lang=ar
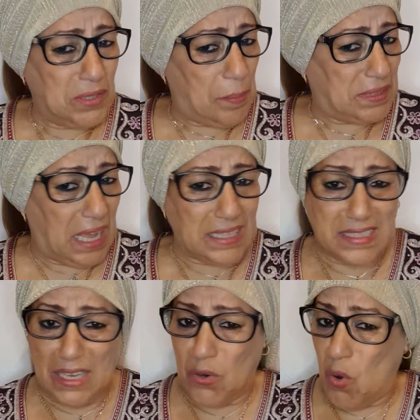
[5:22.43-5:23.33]
دابا
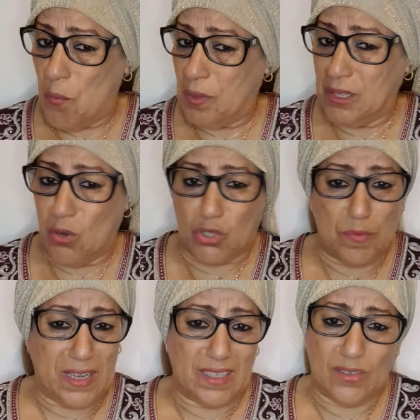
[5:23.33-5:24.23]
دخلت عليكم بالله واش
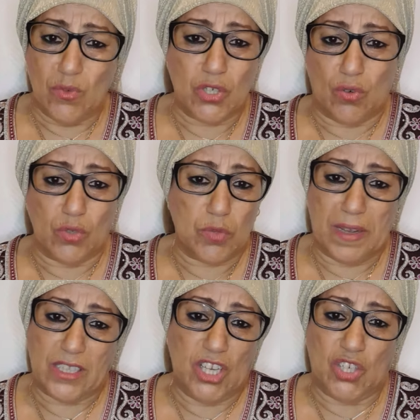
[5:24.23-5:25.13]
ما كت واش واش
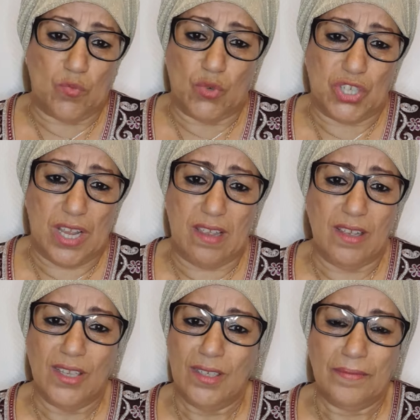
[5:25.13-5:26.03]
ما كتحشموش هاي
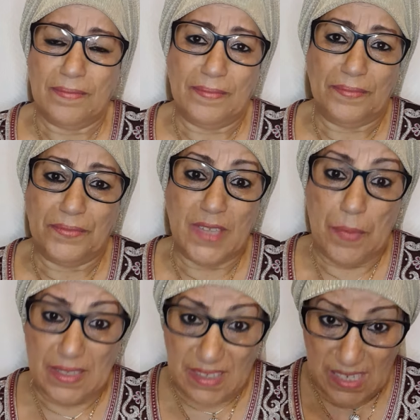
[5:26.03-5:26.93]

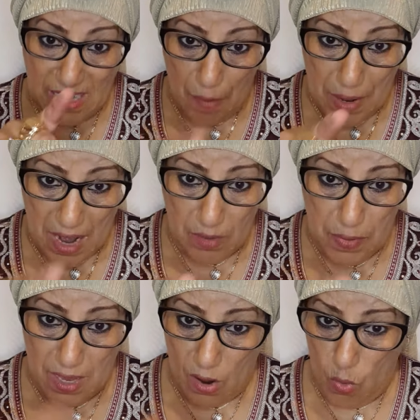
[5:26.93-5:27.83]
دابا نتيا مرا
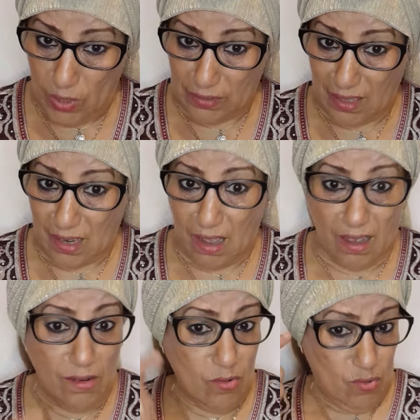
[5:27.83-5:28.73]
كبيره وعندك
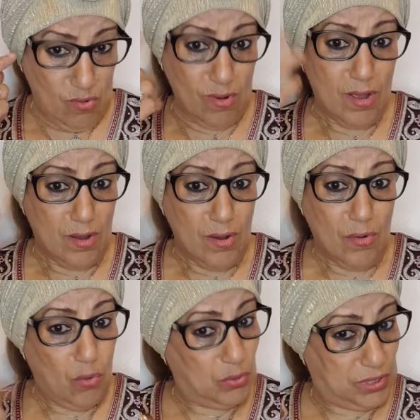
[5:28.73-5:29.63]
العقل
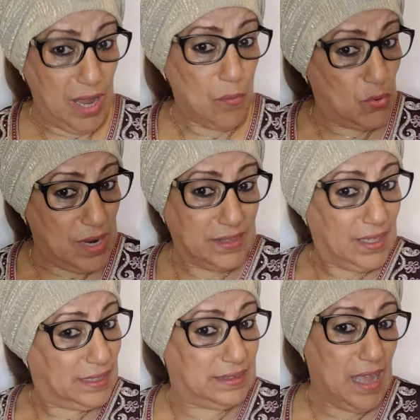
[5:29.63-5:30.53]
وقدام
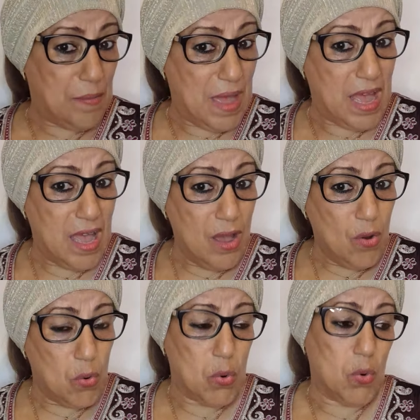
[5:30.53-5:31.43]
ولادك خدامه
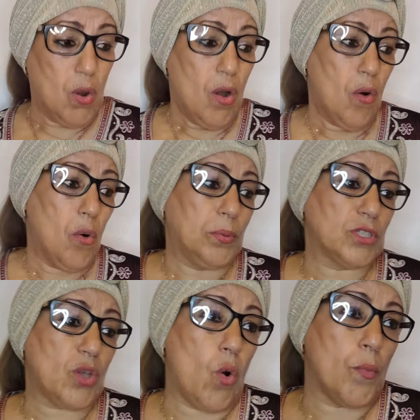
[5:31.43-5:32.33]
و...
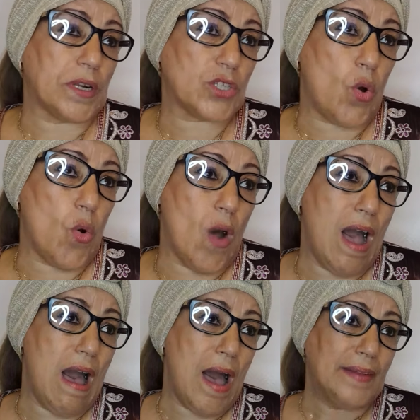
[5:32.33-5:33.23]
وبنت ومرت
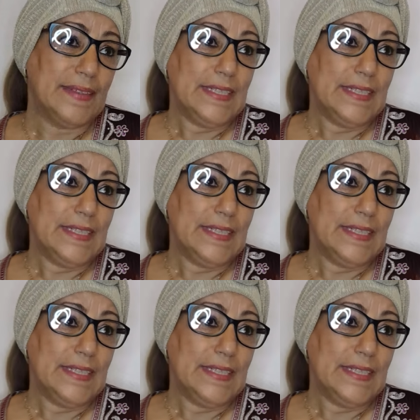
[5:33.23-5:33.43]
خوها